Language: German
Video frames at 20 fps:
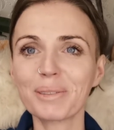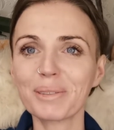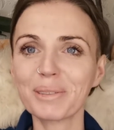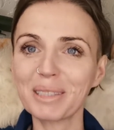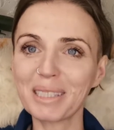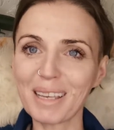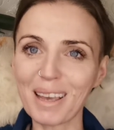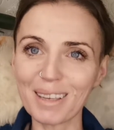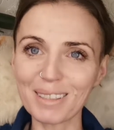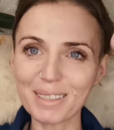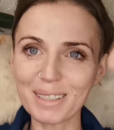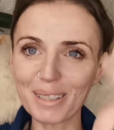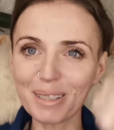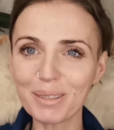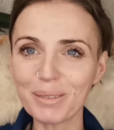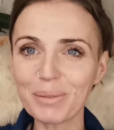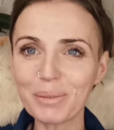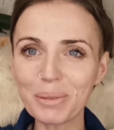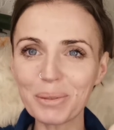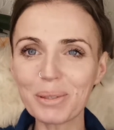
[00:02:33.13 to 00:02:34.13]
uns
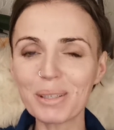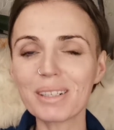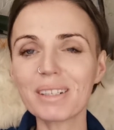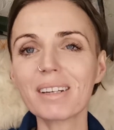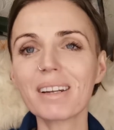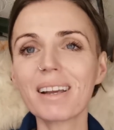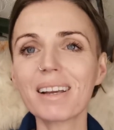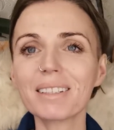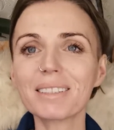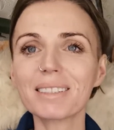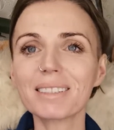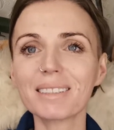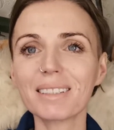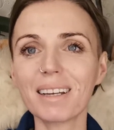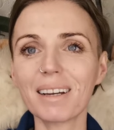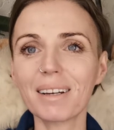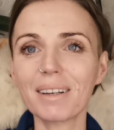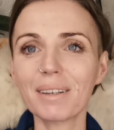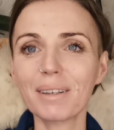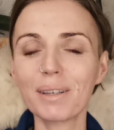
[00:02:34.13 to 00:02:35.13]
hässlich fühlen lässt,
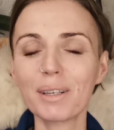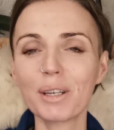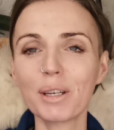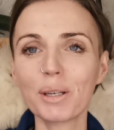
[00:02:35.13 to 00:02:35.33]
ja.